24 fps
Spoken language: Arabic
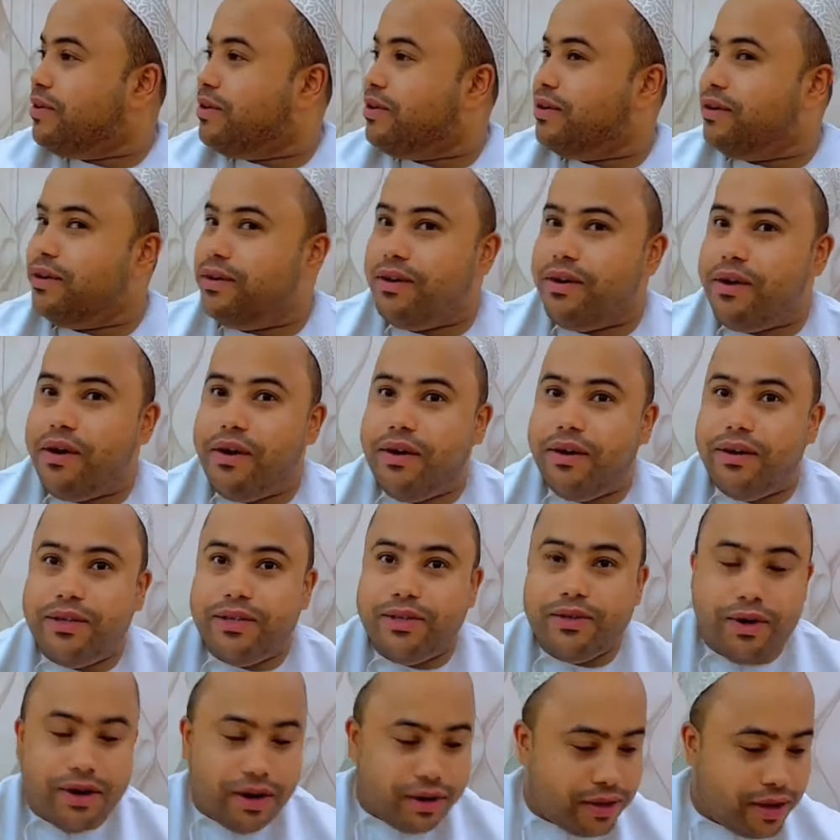ها؟
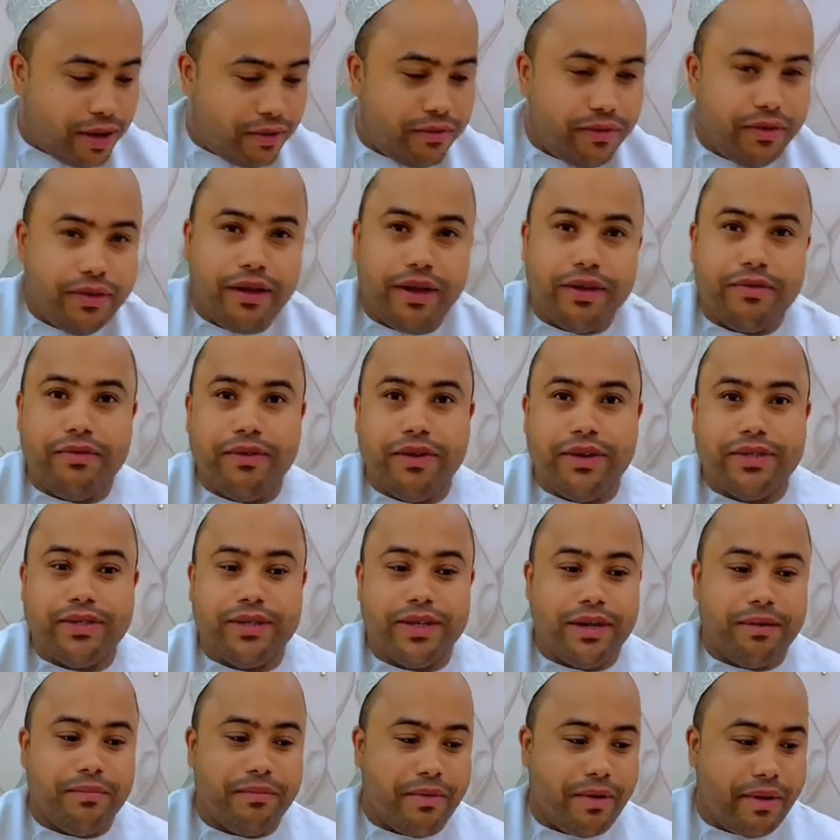شلون تخفيضات
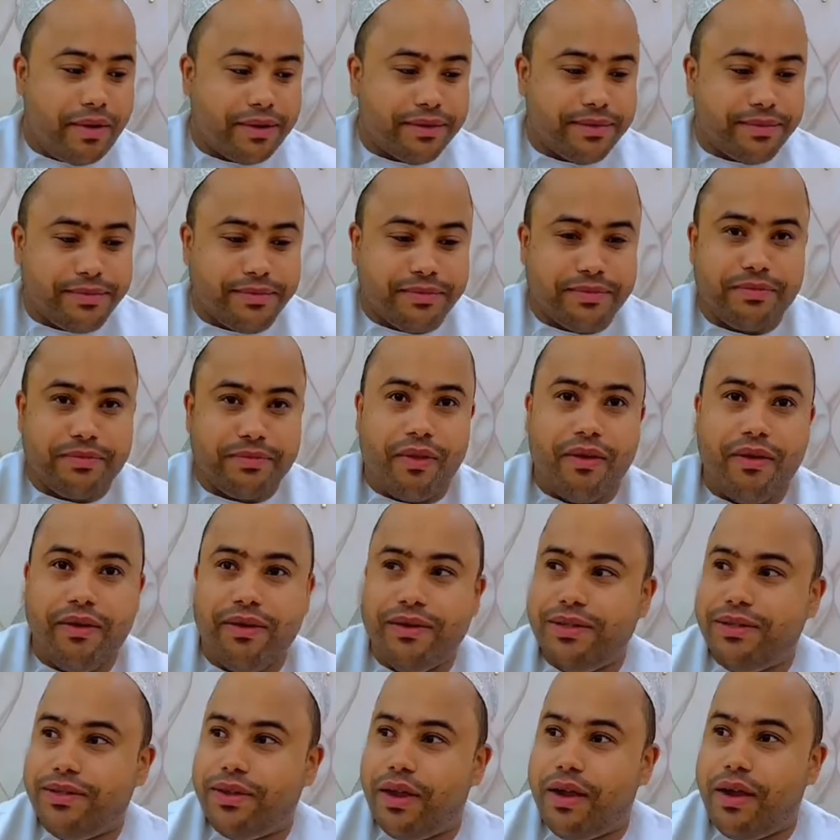الحسين؟
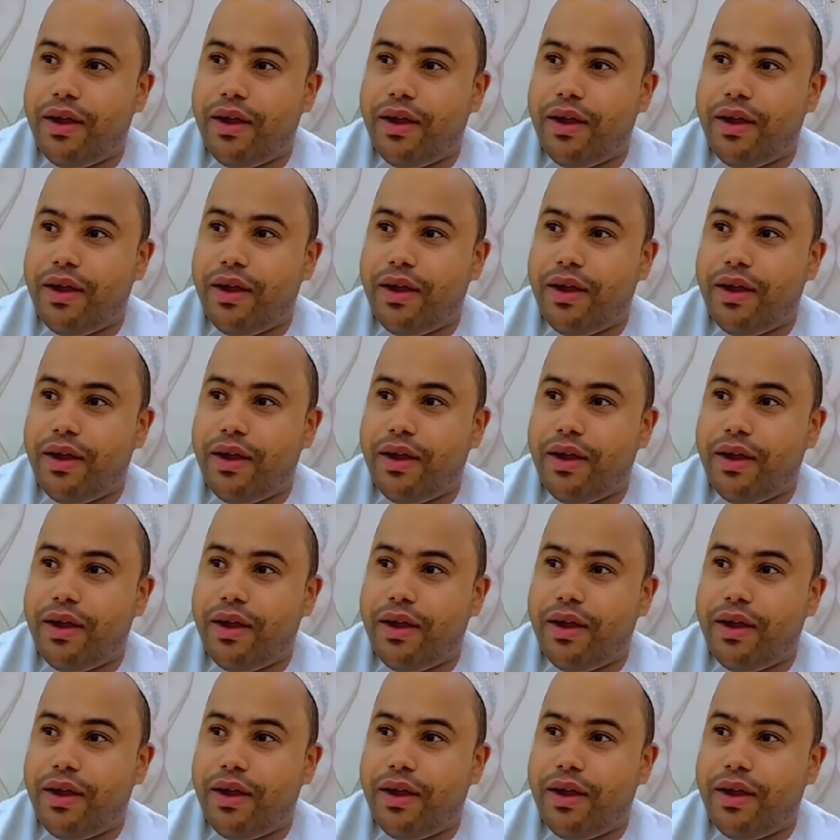تخفيضاته؟